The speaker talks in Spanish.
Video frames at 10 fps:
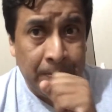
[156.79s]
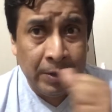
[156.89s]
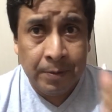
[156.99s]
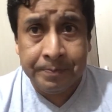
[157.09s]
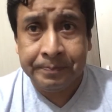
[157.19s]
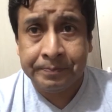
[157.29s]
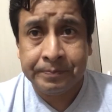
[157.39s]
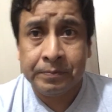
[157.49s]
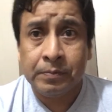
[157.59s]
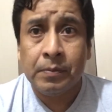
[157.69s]
perdón,
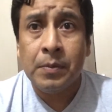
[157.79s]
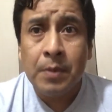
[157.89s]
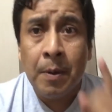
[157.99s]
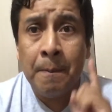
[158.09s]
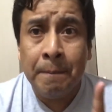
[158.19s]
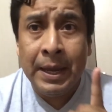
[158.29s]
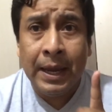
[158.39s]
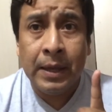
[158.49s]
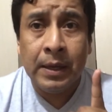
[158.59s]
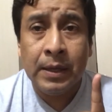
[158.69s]
miren
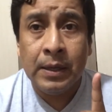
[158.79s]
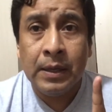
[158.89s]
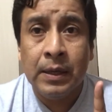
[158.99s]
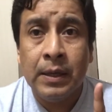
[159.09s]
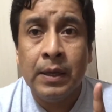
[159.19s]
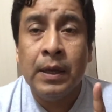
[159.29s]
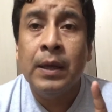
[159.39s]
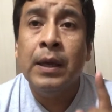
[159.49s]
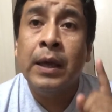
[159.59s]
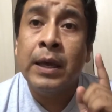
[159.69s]

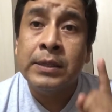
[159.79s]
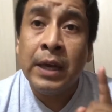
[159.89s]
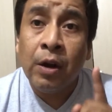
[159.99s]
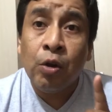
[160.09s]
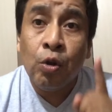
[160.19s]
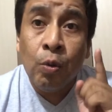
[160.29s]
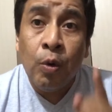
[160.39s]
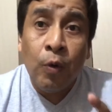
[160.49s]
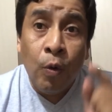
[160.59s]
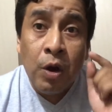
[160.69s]
que Cerro
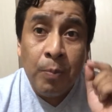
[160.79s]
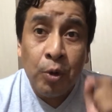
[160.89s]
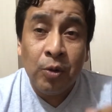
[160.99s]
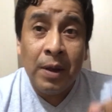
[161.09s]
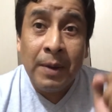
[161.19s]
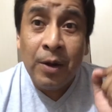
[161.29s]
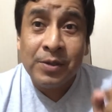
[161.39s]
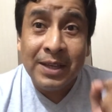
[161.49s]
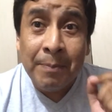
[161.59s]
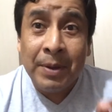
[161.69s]
tuvo una oportunidad
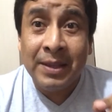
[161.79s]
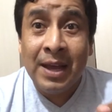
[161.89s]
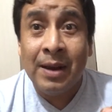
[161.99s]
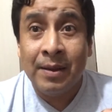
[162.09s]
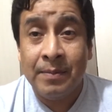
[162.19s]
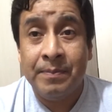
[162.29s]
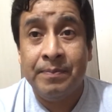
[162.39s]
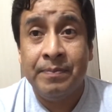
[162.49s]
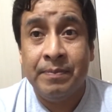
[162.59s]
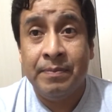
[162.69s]
valiosa de empatar,
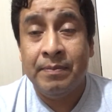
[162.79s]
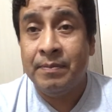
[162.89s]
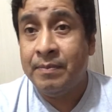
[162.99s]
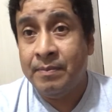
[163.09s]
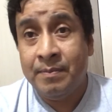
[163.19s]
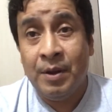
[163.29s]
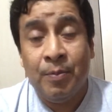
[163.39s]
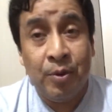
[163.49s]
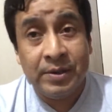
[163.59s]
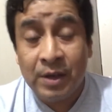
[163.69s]
pero
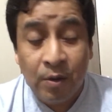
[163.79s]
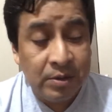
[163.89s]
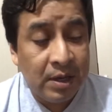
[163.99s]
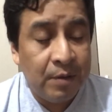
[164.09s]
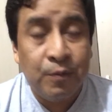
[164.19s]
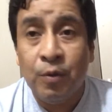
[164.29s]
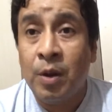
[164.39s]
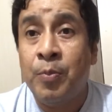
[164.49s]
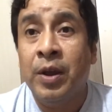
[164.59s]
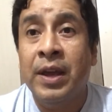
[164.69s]
por esas cosas de
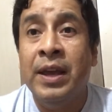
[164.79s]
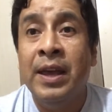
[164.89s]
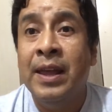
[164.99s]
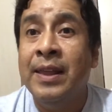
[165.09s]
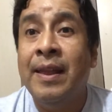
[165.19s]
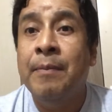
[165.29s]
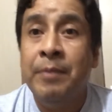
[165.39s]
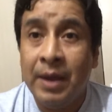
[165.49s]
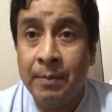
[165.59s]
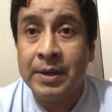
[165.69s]
porque
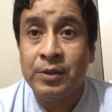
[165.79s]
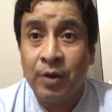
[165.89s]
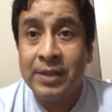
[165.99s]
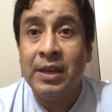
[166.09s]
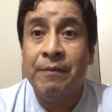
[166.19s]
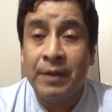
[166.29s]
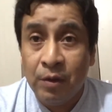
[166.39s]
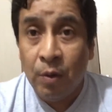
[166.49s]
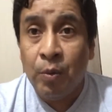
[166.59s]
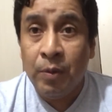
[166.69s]
también Barcelona se
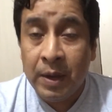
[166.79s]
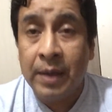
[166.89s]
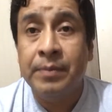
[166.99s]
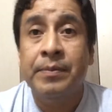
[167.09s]
defendió muy bien,